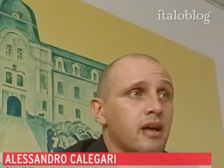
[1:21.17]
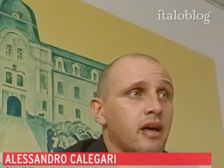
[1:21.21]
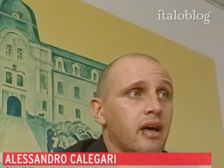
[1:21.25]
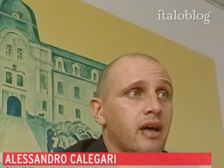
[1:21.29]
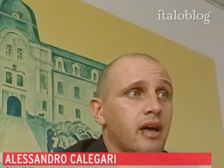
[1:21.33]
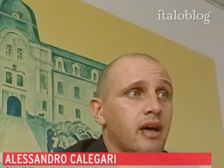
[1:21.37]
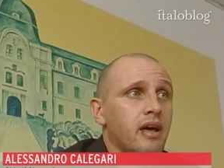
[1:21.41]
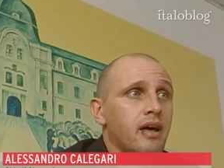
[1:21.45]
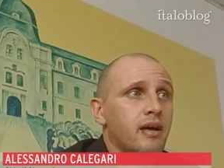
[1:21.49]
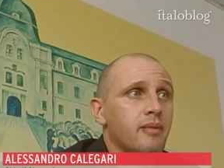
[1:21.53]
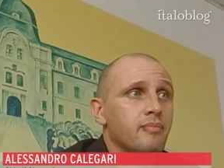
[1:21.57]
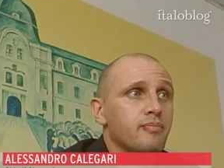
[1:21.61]

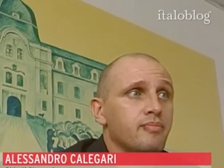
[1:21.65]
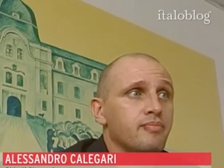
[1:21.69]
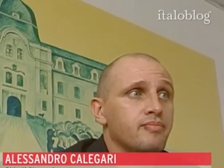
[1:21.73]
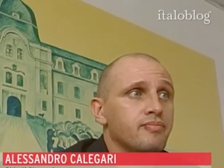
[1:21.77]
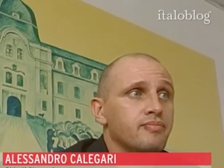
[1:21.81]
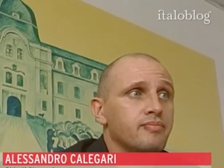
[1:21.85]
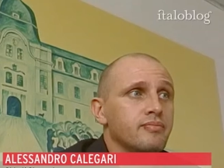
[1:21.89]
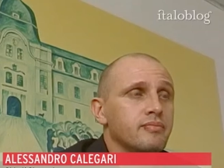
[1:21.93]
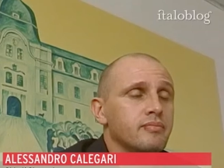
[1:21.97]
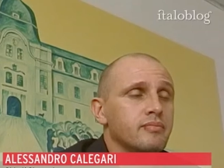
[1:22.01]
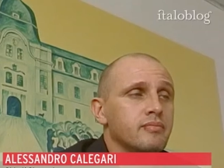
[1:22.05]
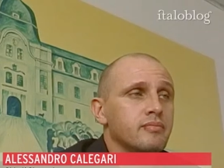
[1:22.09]

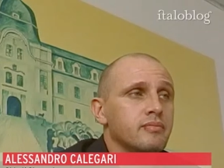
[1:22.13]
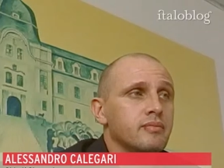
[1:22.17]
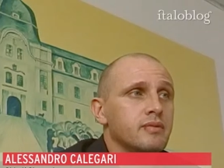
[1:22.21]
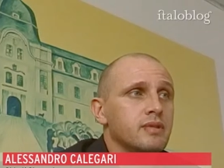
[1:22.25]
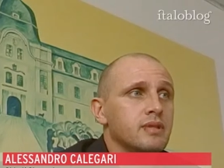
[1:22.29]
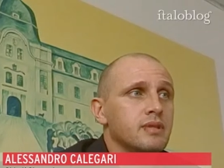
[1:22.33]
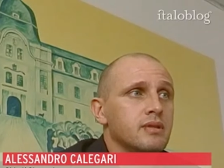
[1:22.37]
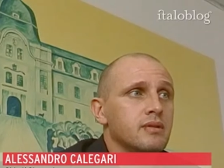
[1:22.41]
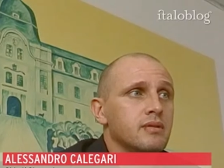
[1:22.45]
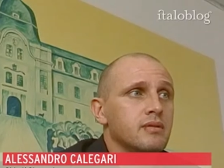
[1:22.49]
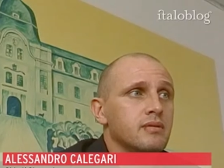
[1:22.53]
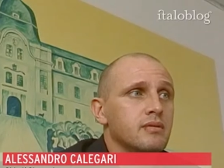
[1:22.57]

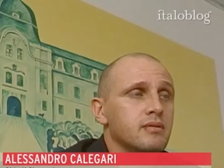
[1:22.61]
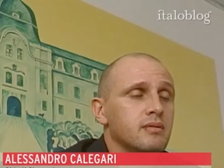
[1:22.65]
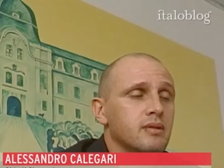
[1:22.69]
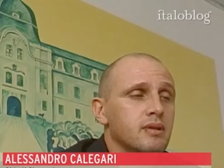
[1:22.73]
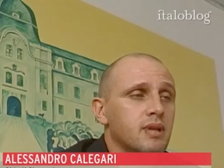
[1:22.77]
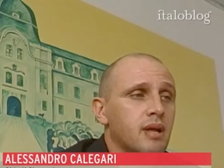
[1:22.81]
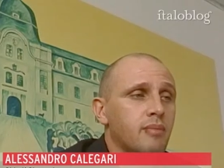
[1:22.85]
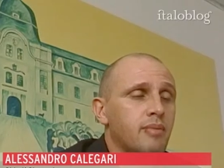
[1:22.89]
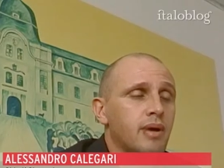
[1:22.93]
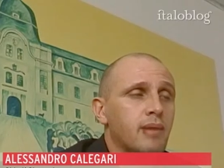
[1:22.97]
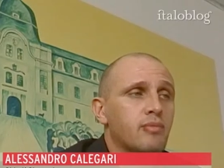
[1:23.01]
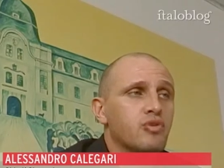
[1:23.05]
Ehm,
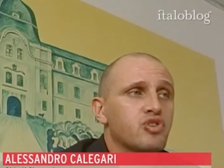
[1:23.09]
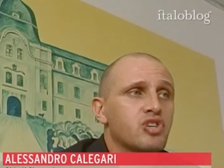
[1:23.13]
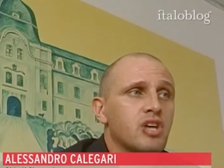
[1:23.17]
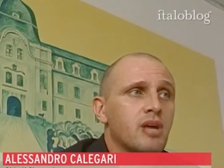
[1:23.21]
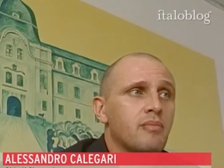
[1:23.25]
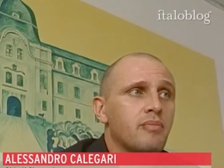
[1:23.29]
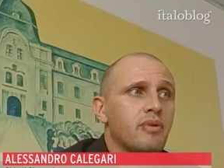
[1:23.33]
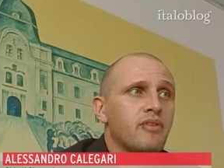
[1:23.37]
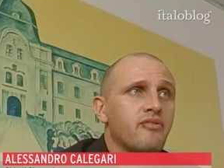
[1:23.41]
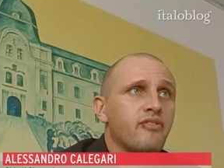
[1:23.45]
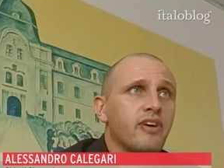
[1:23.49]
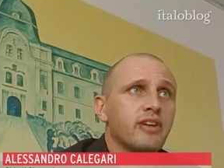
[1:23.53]
abbiamo
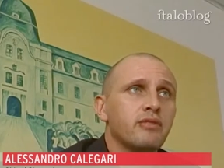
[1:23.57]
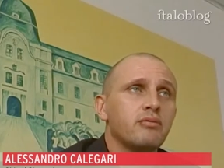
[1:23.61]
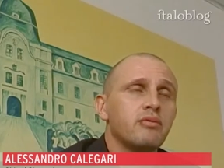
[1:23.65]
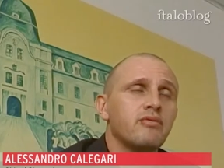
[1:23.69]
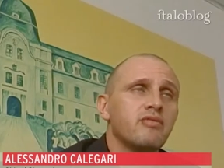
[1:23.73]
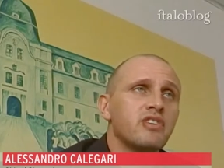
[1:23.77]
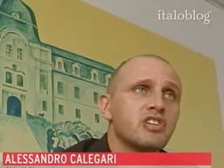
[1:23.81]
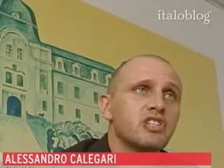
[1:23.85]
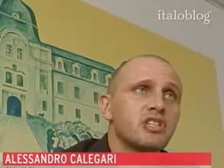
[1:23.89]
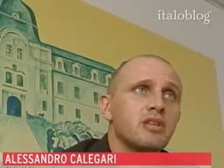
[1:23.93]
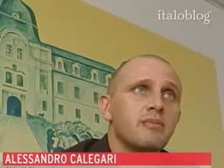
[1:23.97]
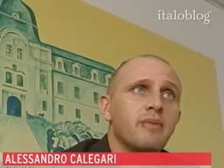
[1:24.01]
sempre fatto
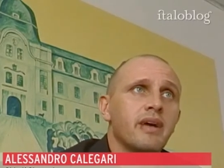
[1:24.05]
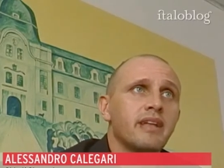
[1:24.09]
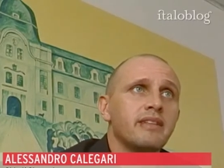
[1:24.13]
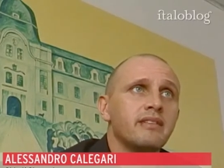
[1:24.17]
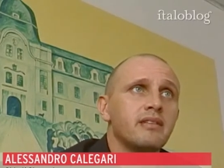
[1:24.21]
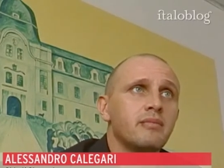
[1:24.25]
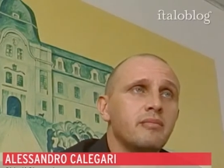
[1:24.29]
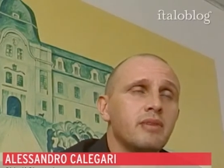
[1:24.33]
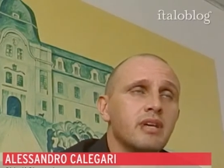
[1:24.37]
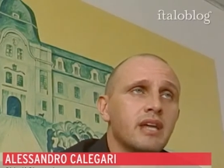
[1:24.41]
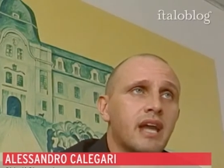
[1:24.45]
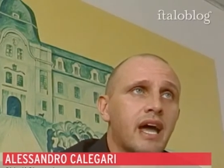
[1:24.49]

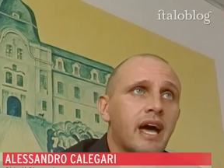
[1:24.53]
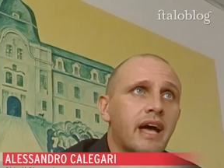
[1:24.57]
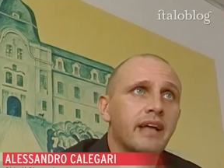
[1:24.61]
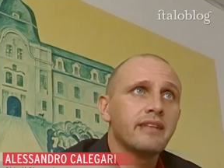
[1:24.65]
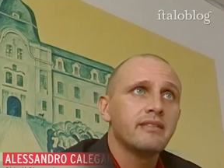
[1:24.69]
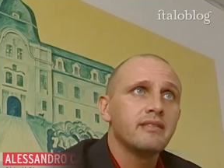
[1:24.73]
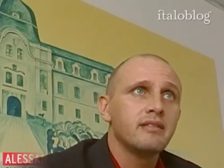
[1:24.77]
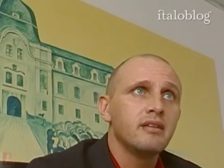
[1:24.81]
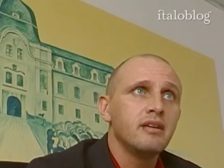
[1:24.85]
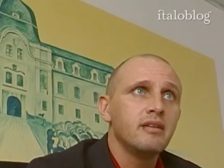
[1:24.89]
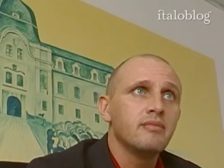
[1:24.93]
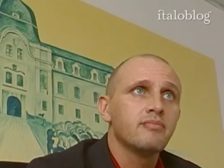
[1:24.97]
investimenti
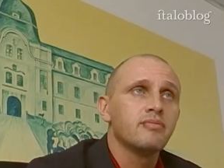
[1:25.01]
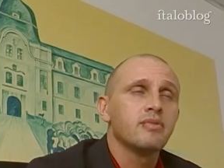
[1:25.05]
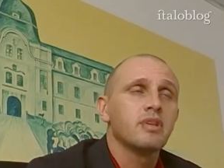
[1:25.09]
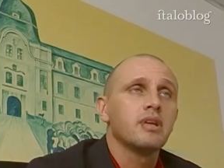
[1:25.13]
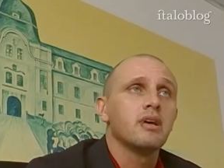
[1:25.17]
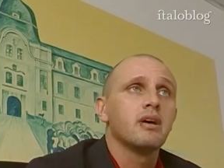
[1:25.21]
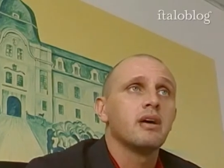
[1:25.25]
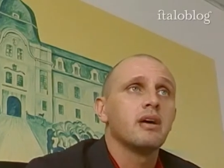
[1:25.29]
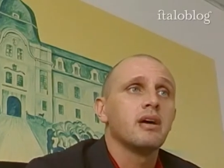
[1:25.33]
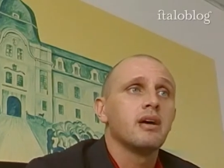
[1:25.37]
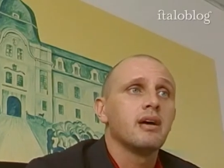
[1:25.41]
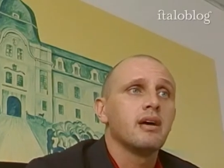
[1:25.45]

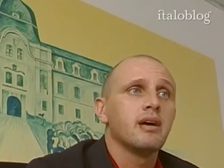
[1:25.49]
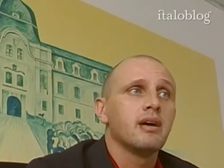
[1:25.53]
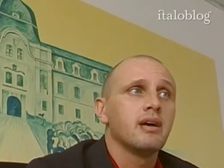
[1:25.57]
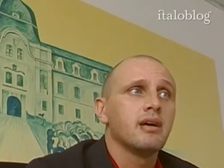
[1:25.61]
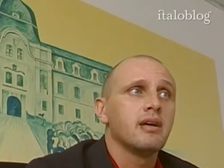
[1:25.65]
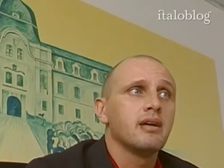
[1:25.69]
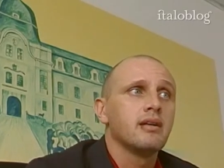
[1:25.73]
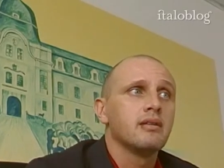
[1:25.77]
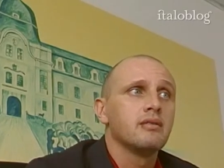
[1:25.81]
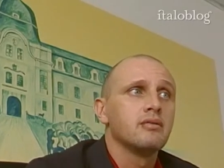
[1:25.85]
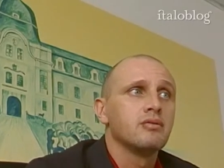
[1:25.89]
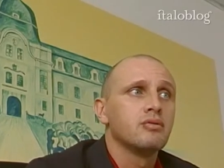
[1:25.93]
mirati,
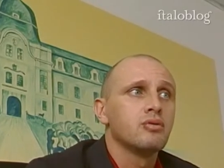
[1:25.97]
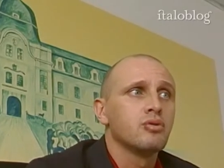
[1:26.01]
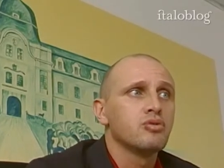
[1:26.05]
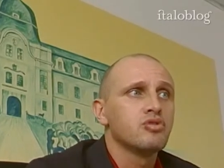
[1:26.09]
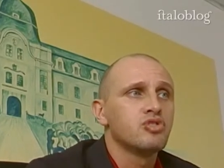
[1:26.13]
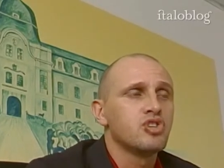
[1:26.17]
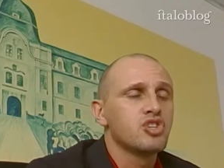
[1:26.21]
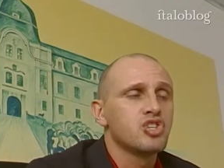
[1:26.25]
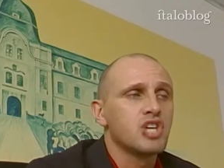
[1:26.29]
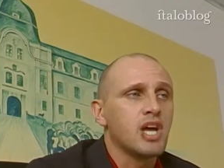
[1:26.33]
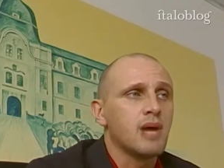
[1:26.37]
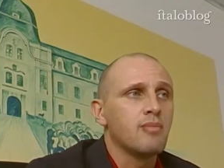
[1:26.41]
eh,
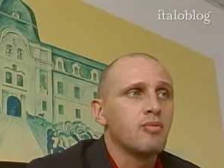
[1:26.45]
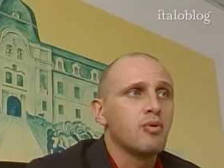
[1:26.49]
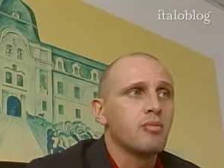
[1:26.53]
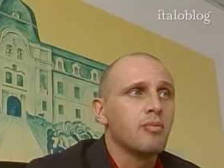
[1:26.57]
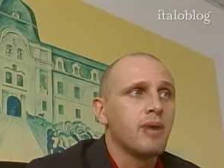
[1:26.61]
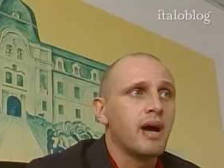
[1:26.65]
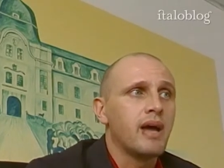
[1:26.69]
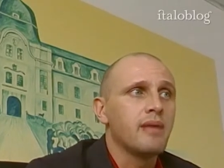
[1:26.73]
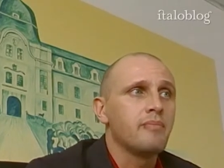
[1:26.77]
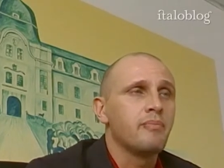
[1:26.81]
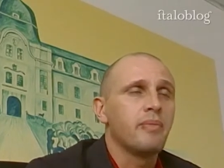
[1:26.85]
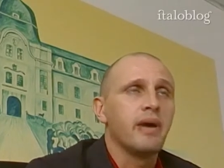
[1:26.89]
non ci siamo
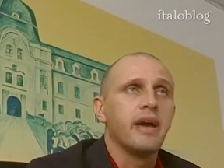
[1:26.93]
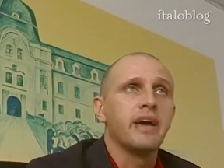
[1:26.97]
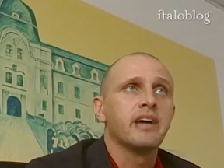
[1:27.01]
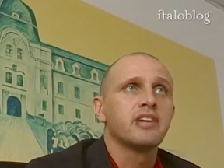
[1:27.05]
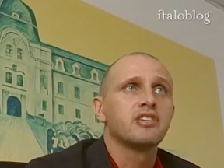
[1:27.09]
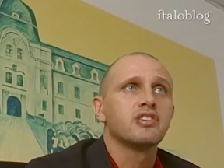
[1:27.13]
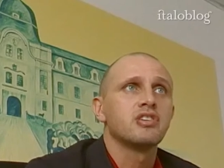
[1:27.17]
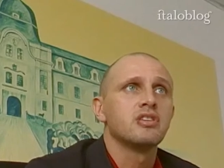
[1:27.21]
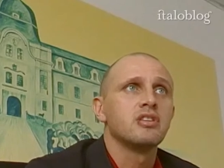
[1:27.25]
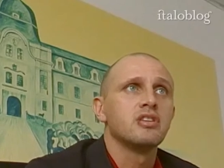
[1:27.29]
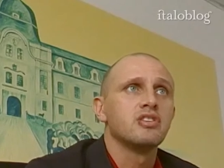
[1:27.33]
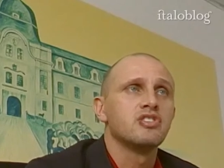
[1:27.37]
mai
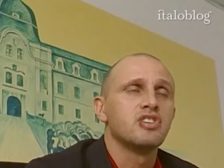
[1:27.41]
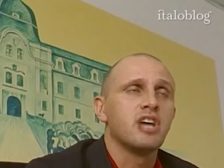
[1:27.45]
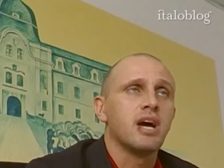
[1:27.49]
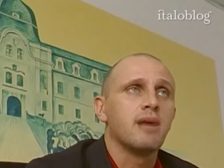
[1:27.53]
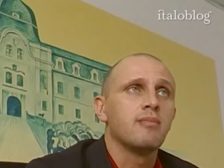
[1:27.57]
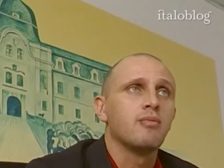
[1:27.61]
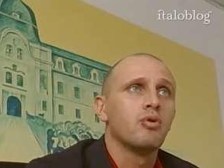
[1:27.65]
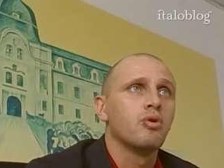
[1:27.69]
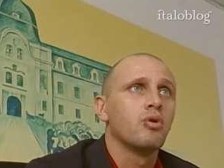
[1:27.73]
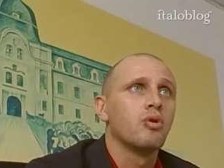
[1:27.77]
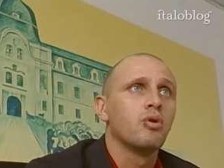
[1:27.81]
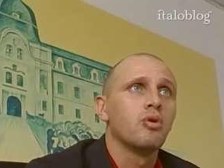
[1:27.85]
persi
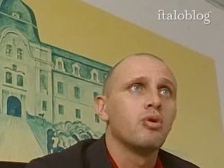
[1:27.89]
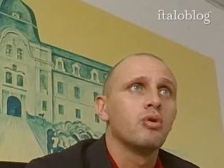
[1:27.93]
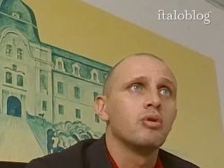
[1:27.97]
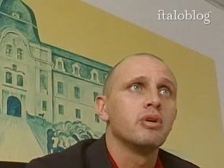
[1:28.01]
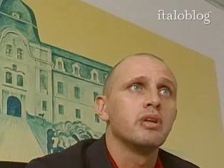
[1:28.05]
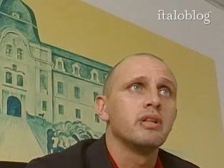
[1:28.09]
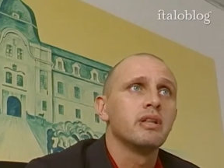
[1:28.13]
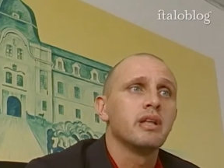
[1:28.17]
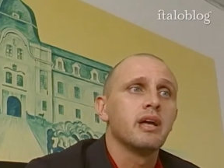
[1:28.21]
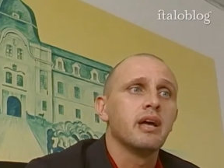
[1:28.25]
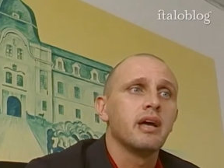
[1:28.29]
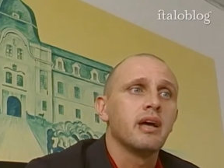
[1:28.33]

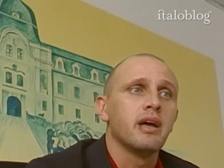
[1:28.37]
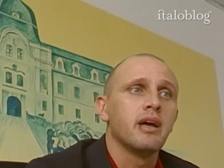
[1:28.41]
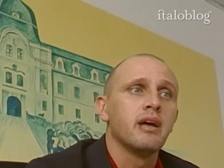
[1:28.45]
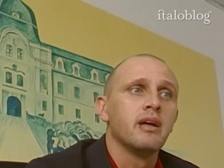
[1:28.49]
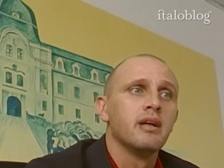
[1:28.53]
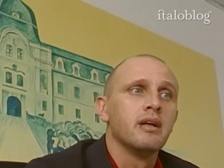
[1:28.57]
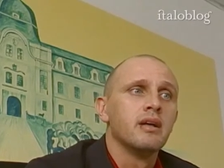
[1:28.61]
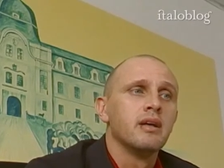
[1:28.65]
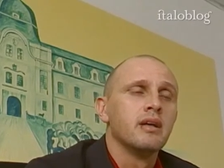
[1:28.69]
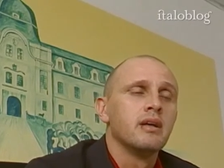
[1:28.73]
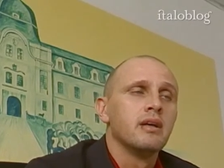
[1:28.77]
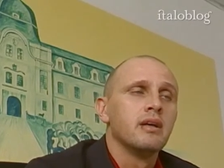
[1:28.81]
diciamo, in,